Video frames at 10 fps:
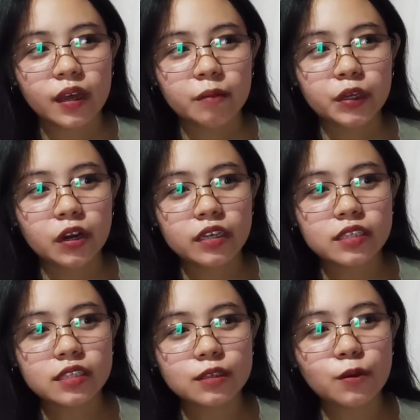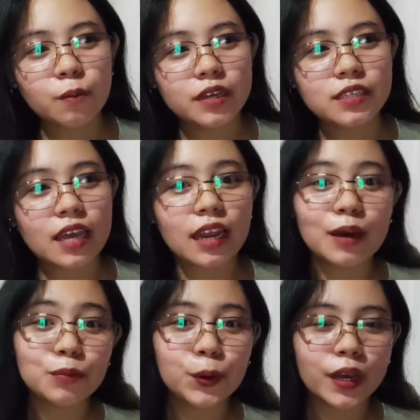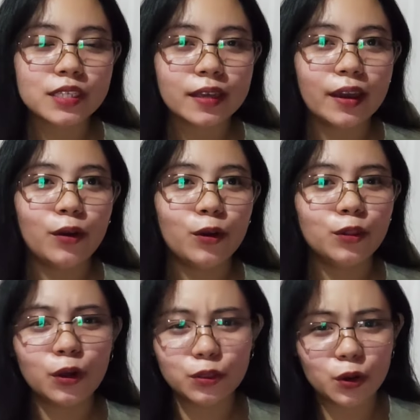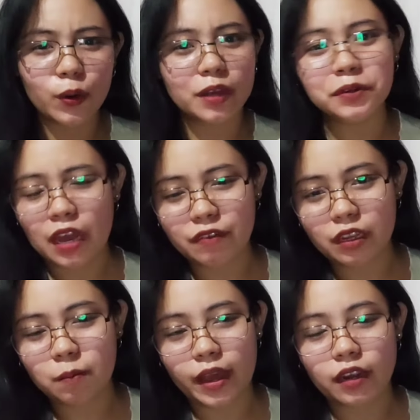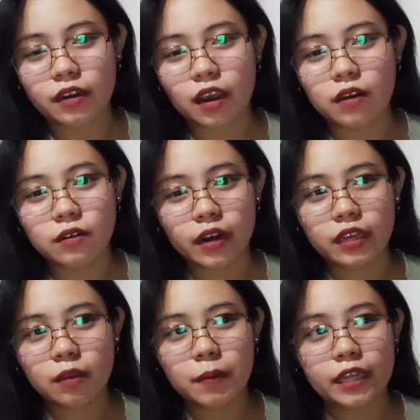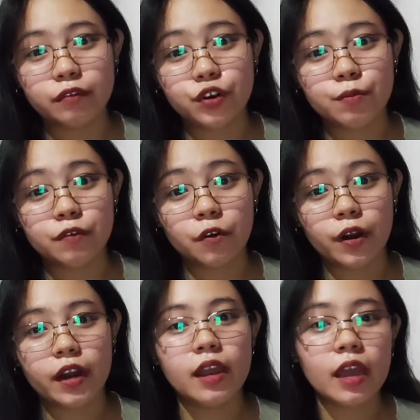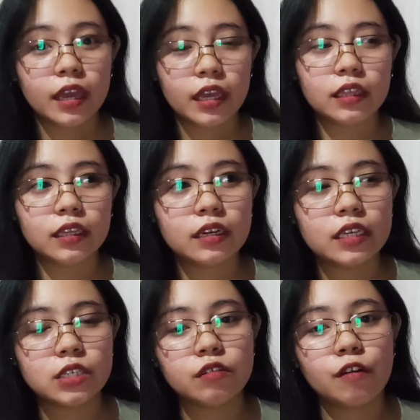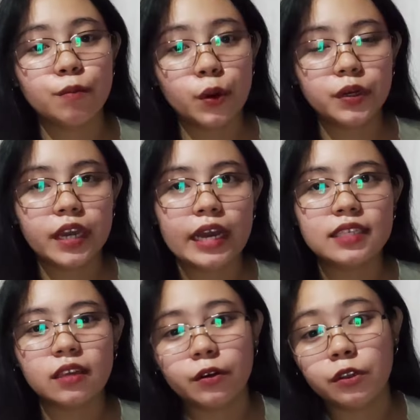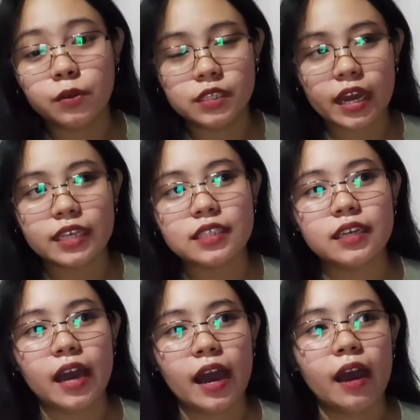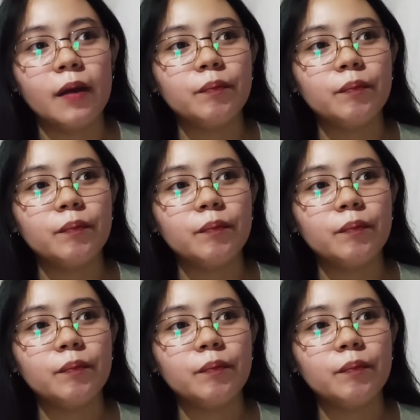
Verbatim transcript: because yung mas alam ko kasi, or, although I don't have any background or any platform before in the industry of broadcasting or newscasting ha,